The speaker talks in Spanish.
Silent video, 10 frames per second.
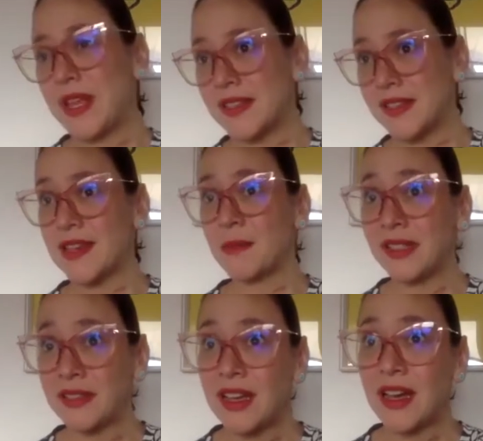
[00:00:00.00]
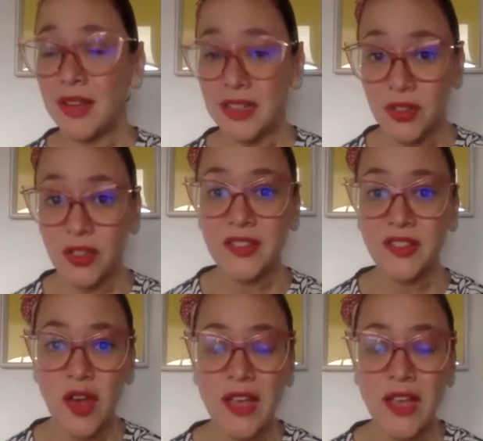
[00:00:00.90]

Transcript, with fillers: precisamente hablando de eso,